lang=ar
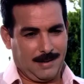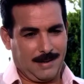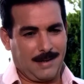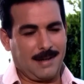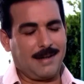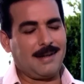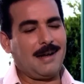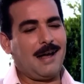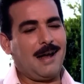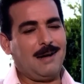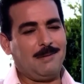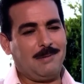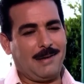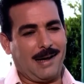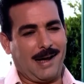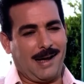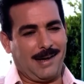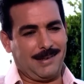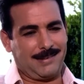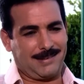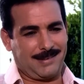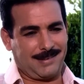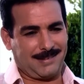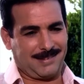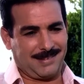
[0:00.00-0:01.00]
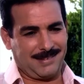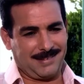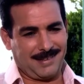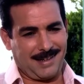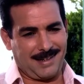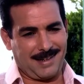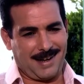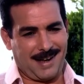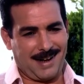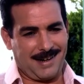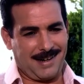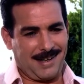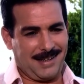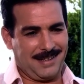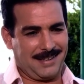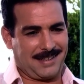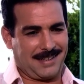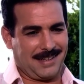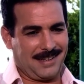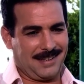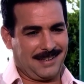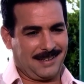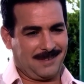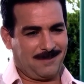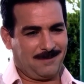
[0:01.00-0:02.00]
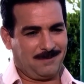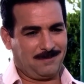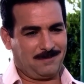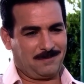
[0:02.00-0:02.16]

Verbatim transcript: كان قلبي حاسس ان انا هلاقيك هنا